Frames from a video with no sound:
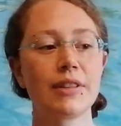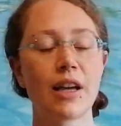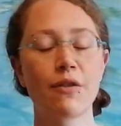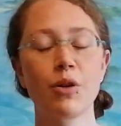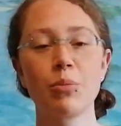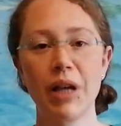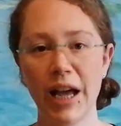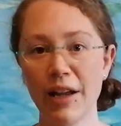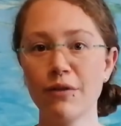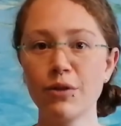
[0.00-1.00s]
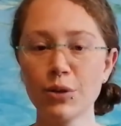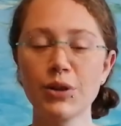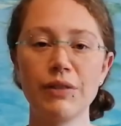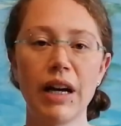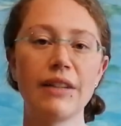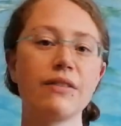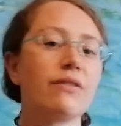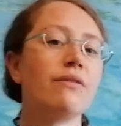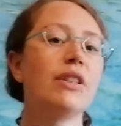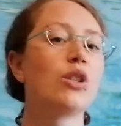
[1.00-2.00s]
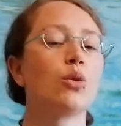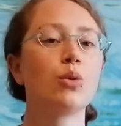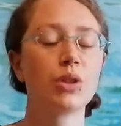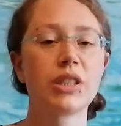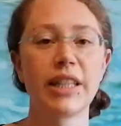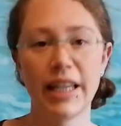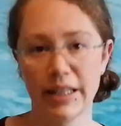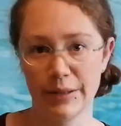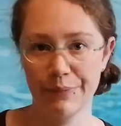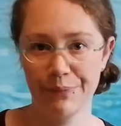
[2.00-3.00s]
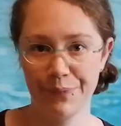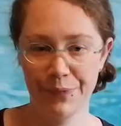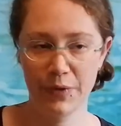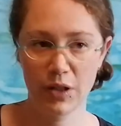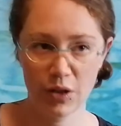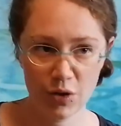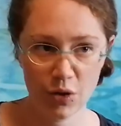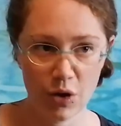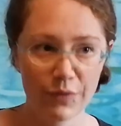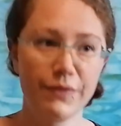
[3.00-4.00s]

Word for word: davon beeinflusst werden, wie es uns geht. So.